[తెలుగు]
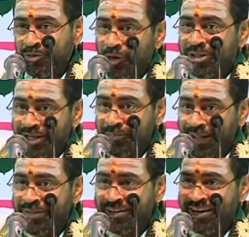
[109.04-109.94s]
సోదరి
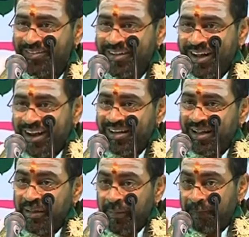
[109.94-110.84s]
భయం అన్నాడు అంటే
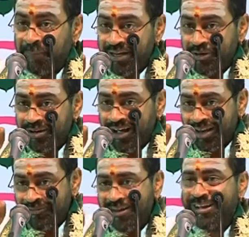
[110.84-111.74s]
భయం
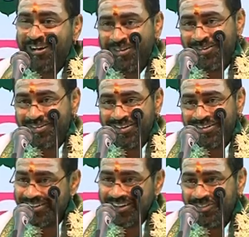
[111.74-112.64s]
కాలం వల్లే కలుగుతుంది
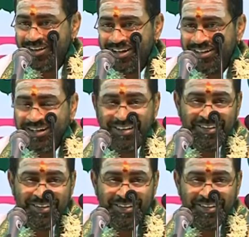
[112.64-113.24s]
అవునా లేదా